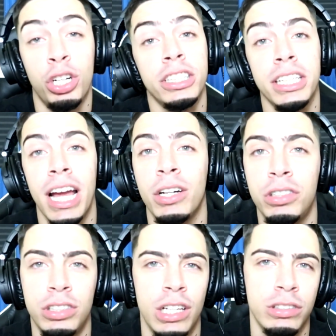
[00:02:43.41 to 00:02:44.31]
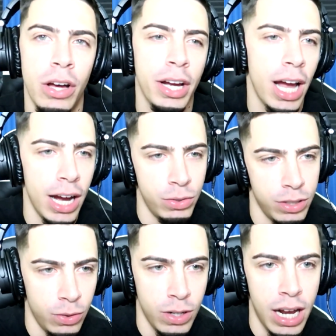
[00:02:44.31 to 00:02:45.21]
Turks and Caicos, si ustedes no saben, es
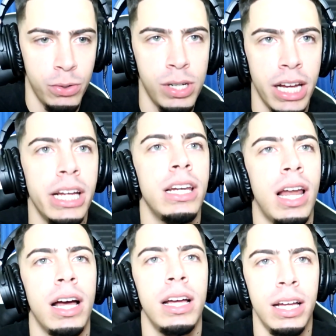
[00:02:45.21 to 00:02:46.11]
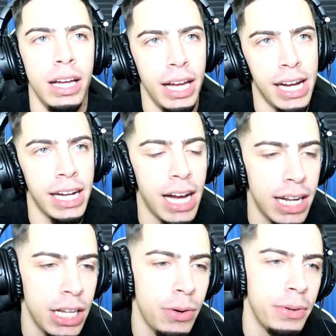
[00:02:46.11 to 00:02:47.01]
una, isla en el
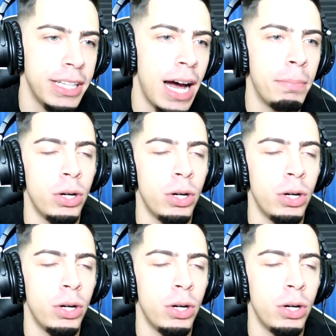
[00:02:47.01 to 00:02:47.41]
Caribe, ¿verdad?